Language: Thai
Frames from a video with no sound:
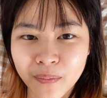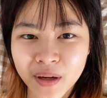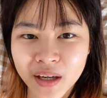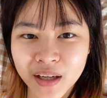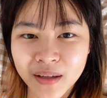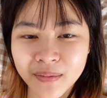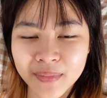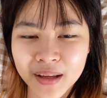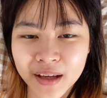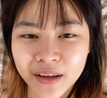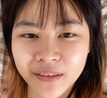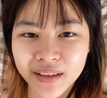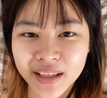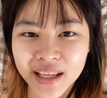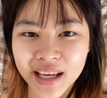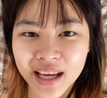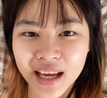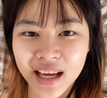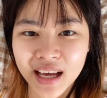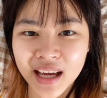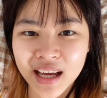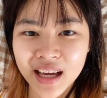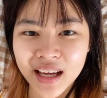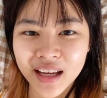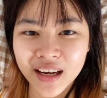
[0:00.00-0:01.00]
เพิ่มแล้วเนี่ย
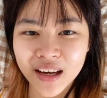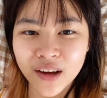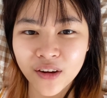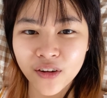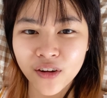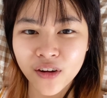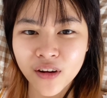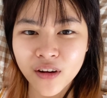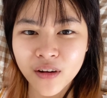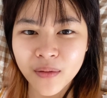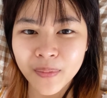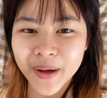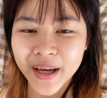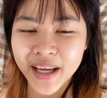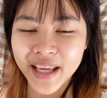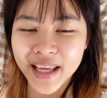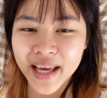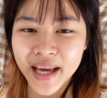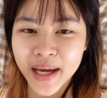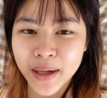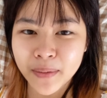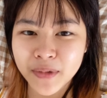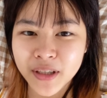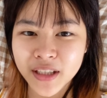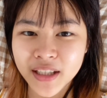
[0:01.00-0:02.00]
เราก็พยา
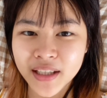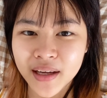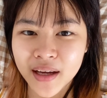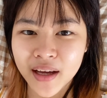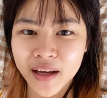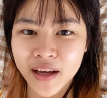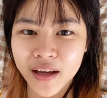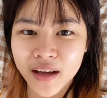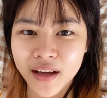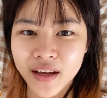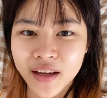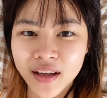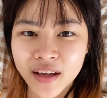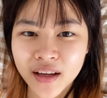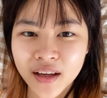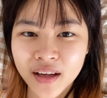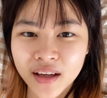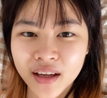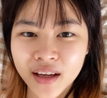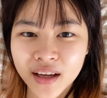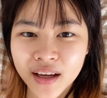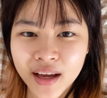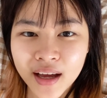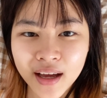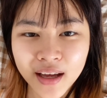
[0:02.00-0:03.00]
ยามที่จะ
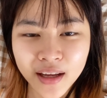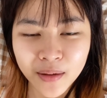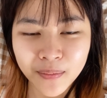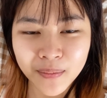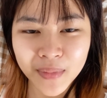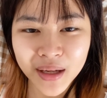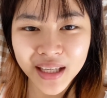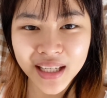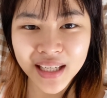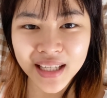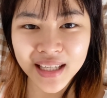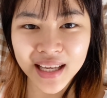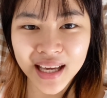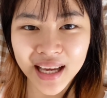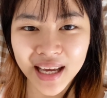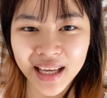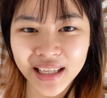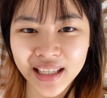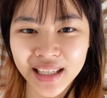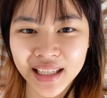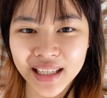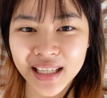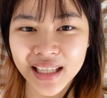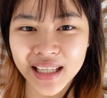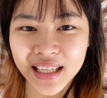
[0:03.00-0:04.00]
หันมากินอาหาร
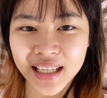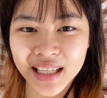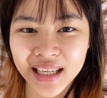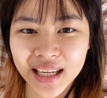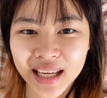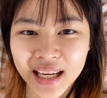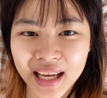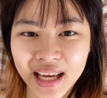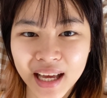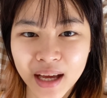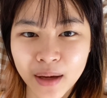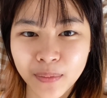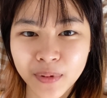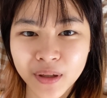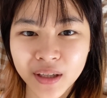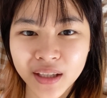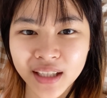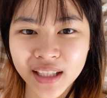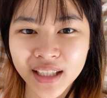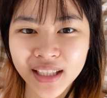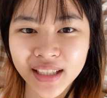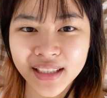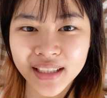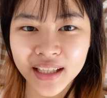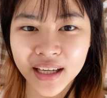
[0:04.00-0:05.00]
ดีๆนะคะ เพื่อ
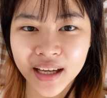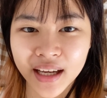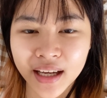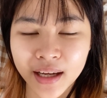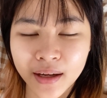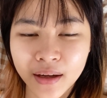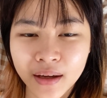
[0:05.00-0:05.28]
ที่จะ